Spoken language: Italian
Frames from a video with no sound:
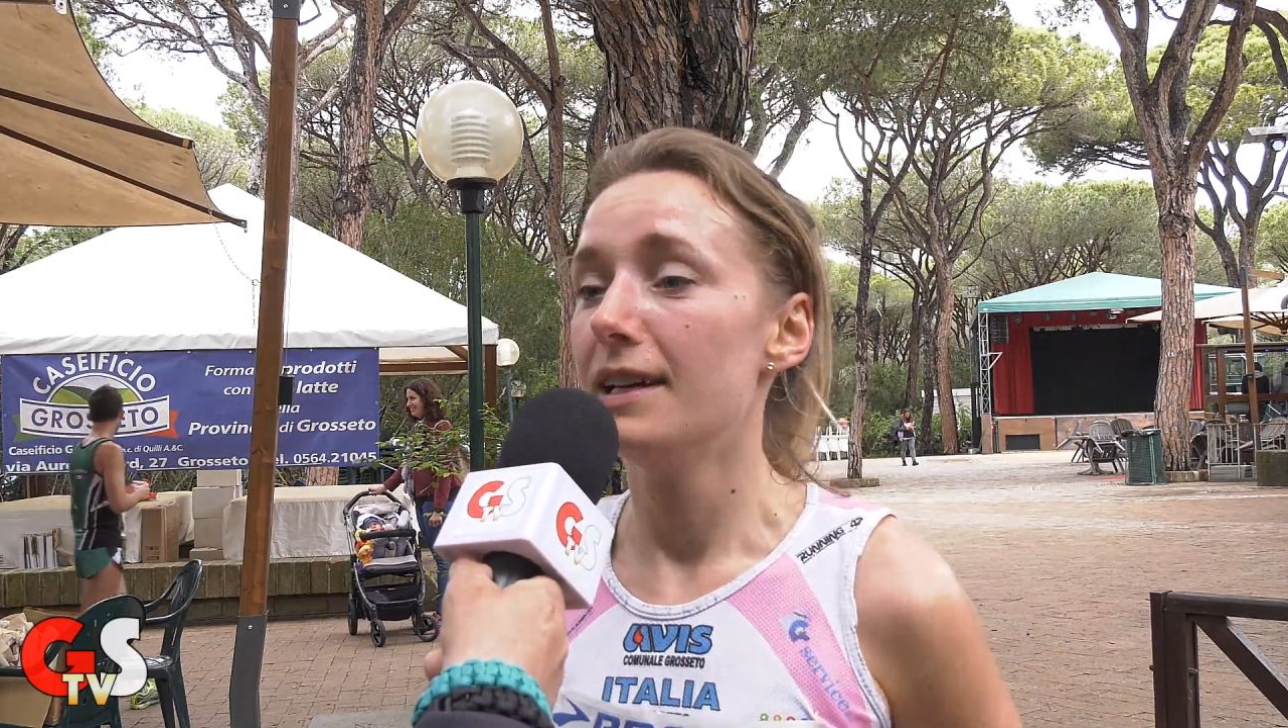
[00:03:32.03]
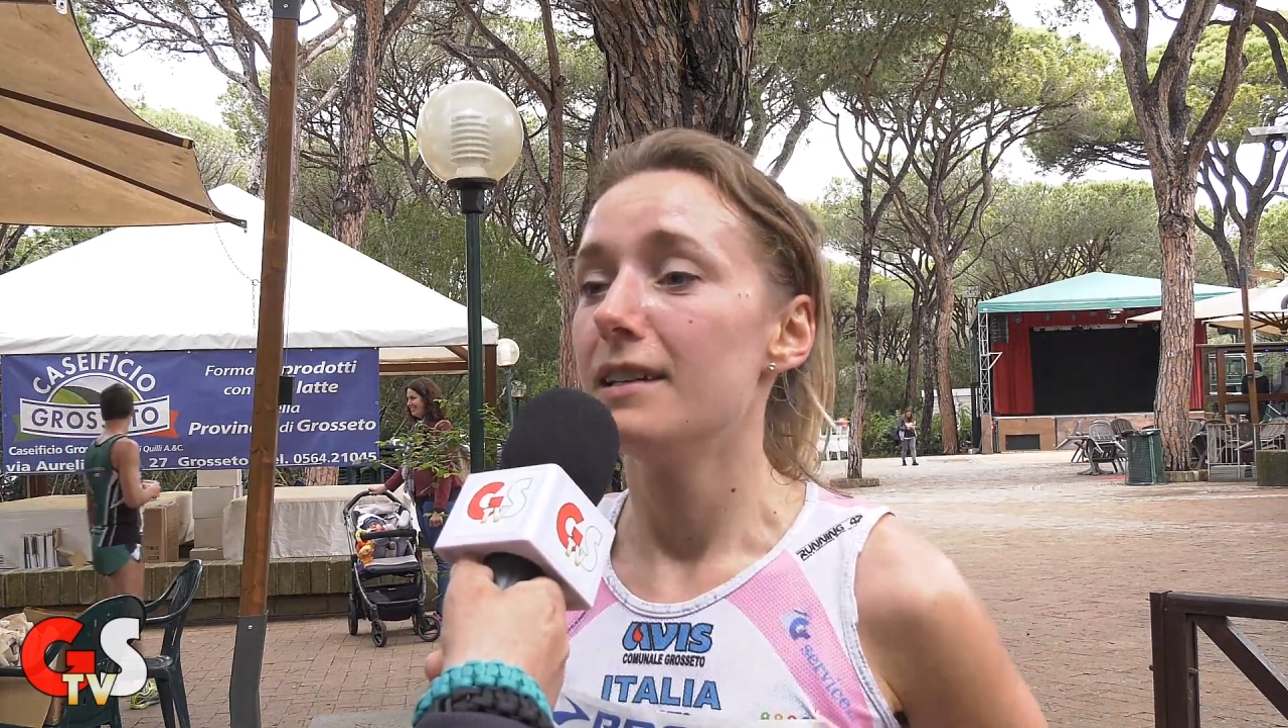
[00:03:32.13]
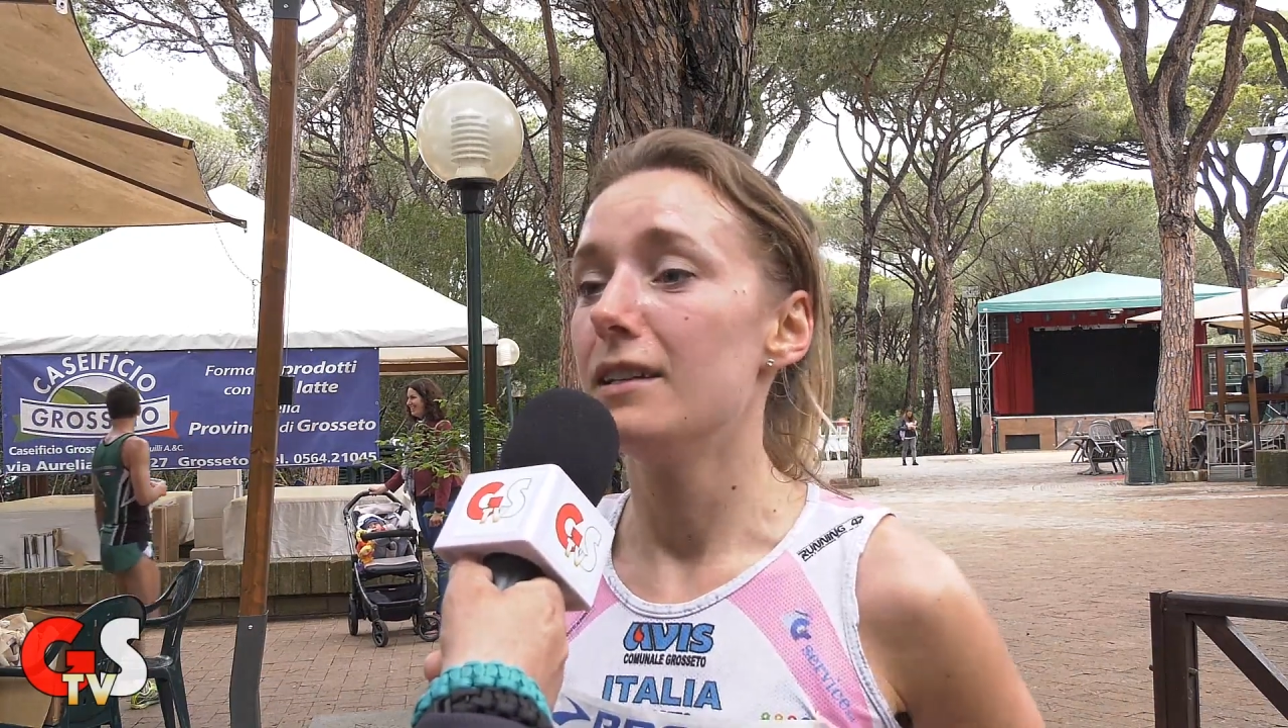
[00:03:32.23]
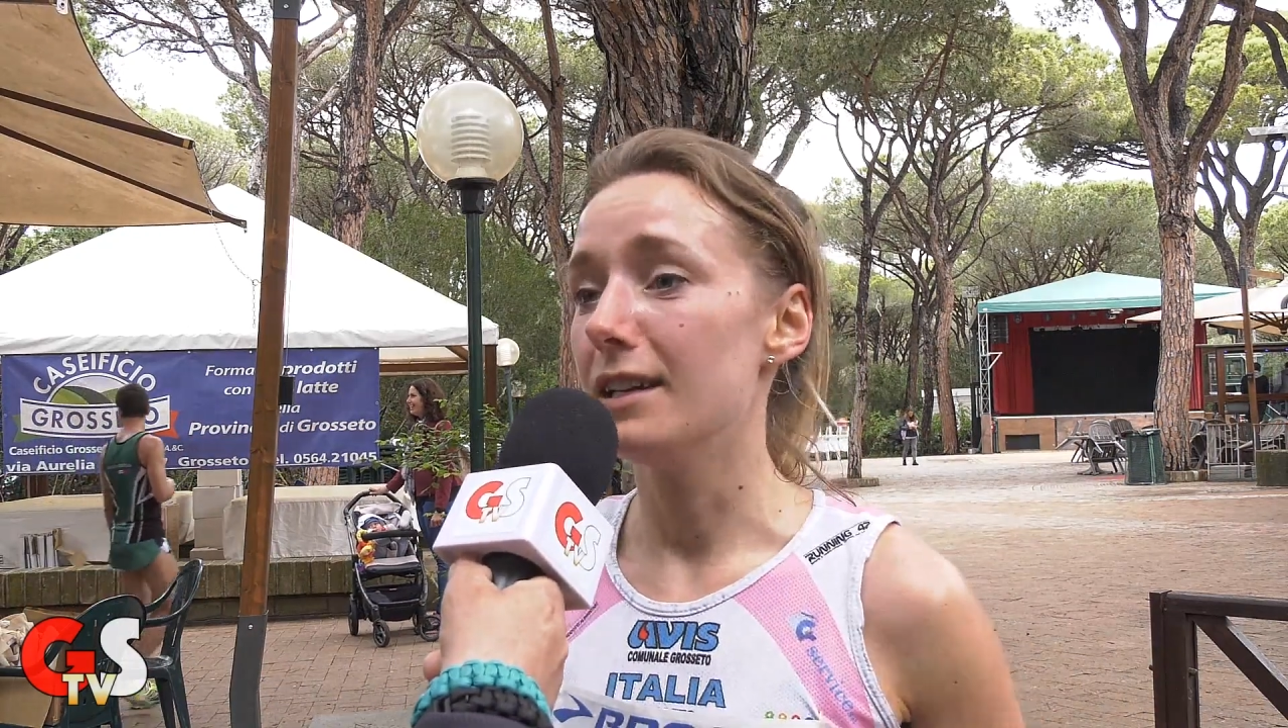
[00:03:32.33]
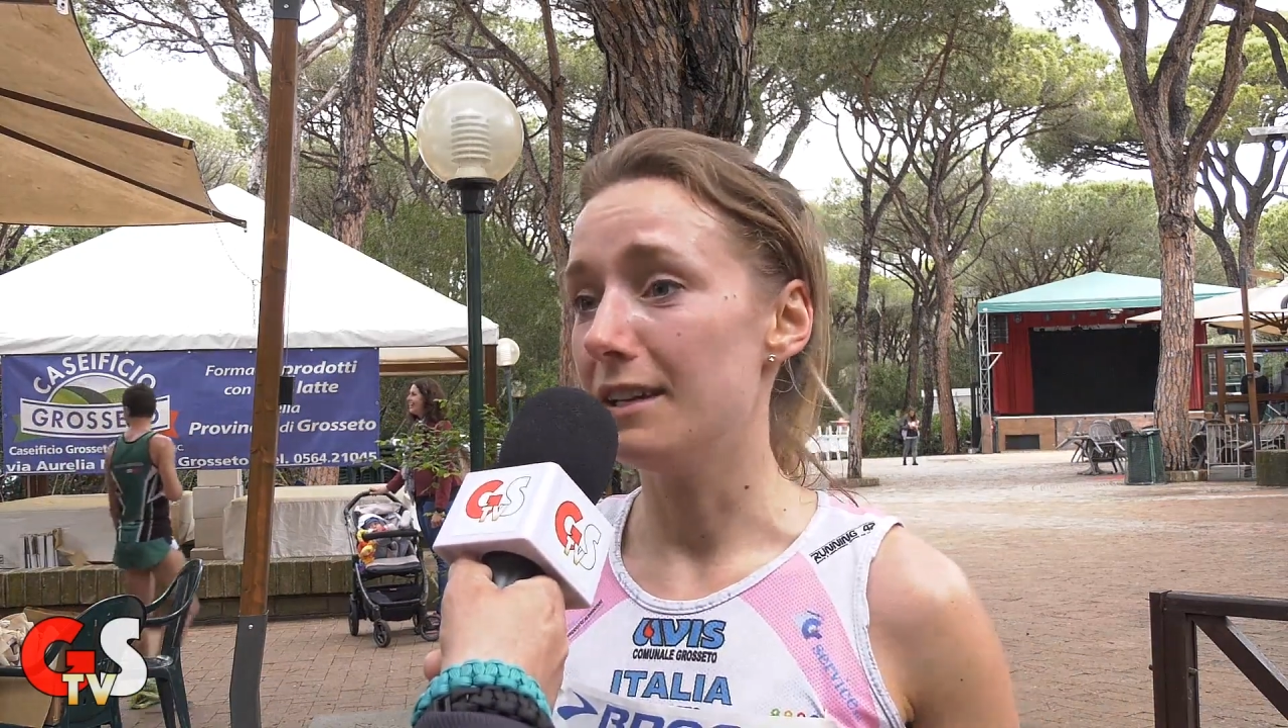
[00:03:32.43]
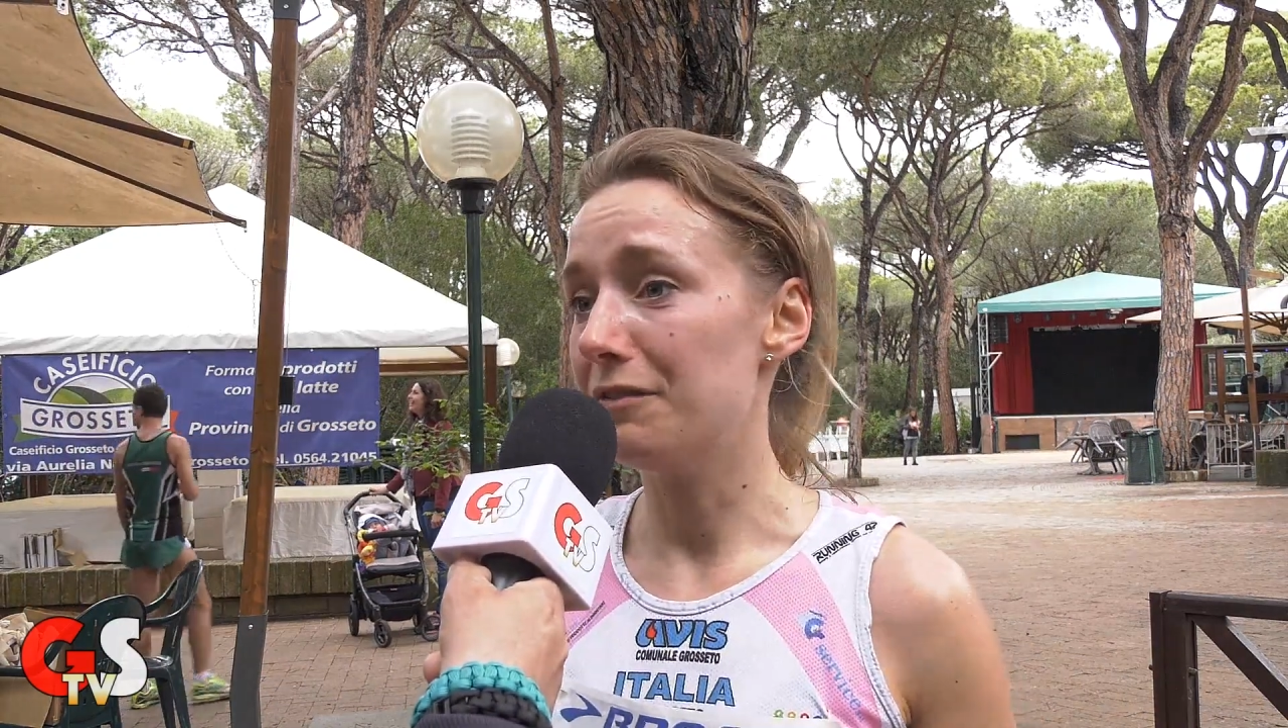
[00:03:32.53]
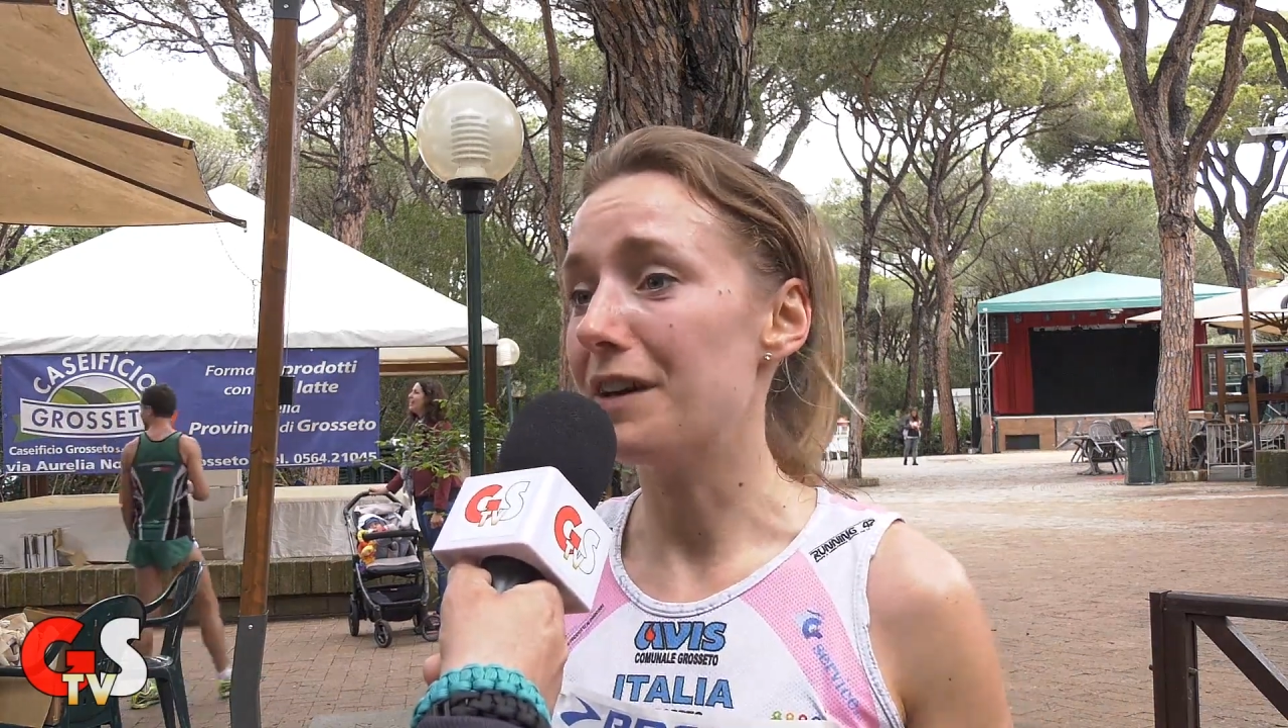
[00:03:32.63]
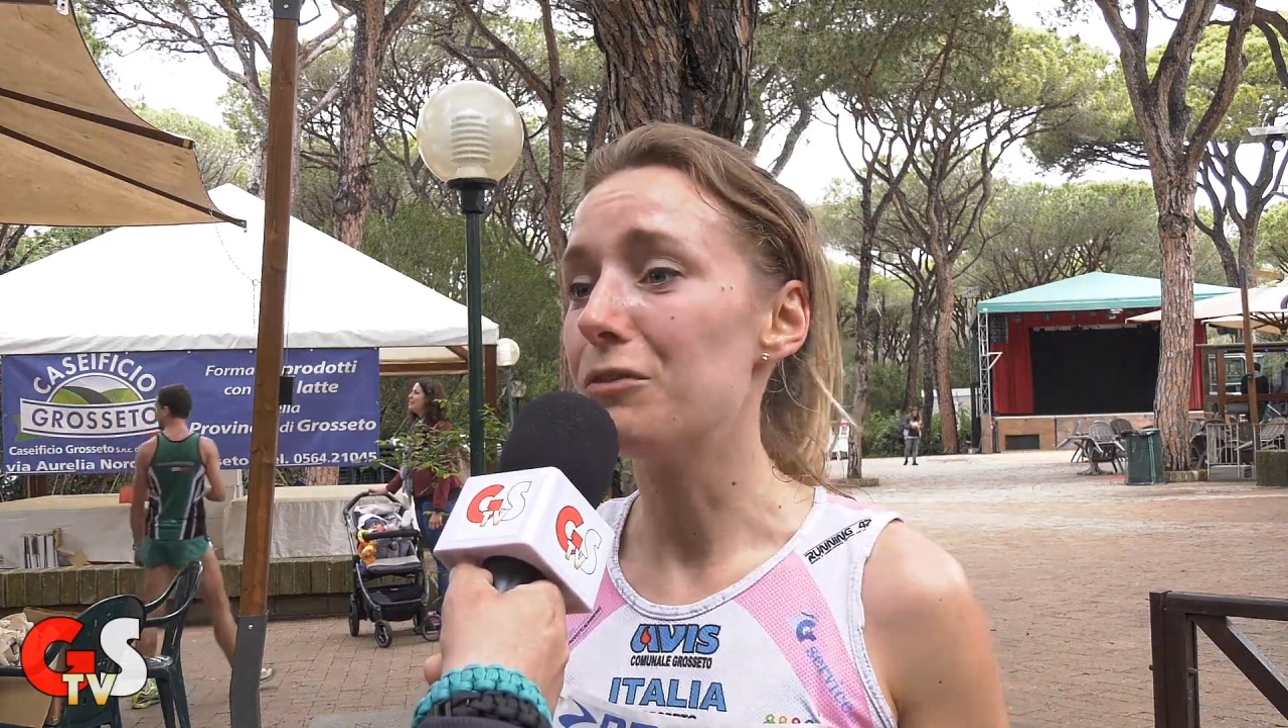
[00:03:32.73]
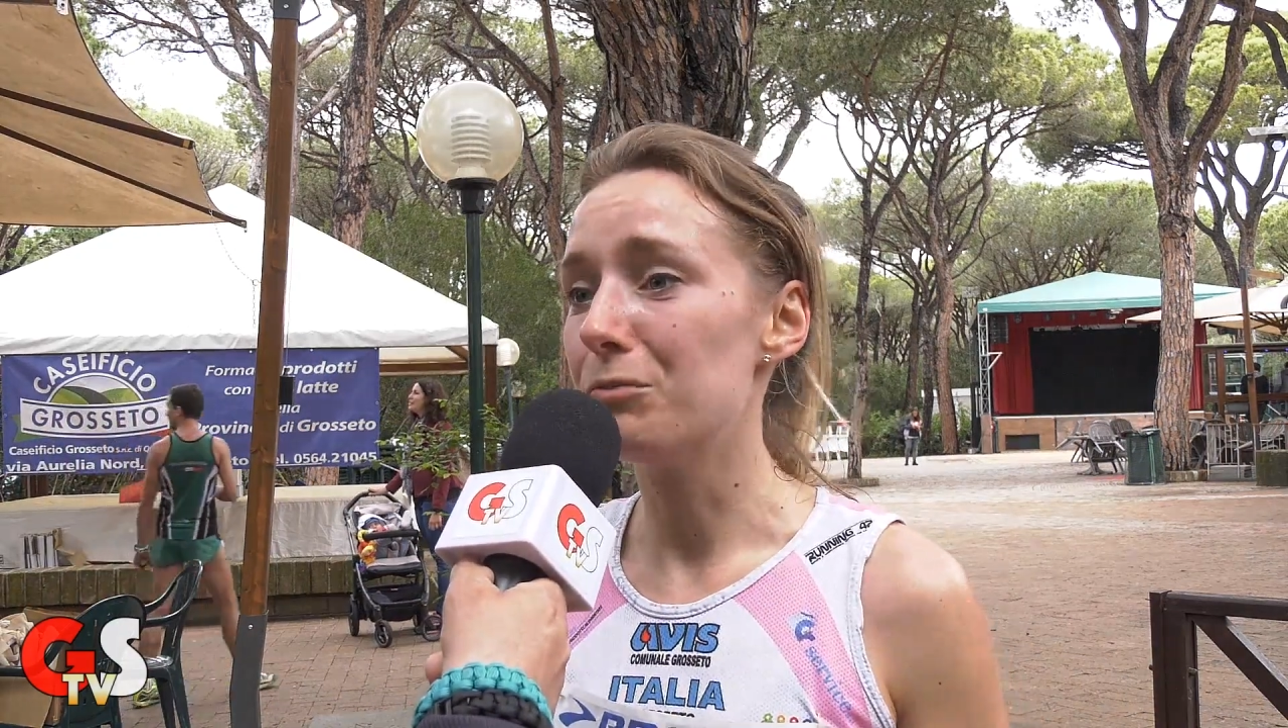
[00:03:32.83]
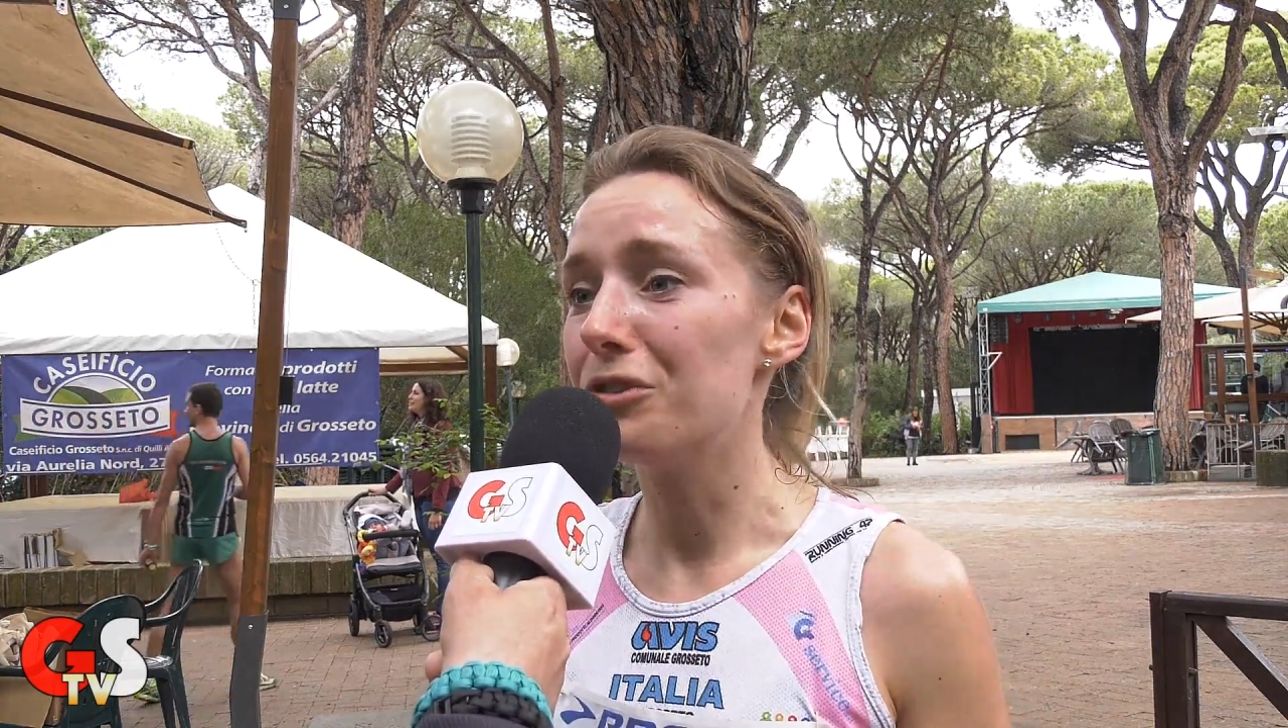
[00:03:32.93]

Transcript: di fare un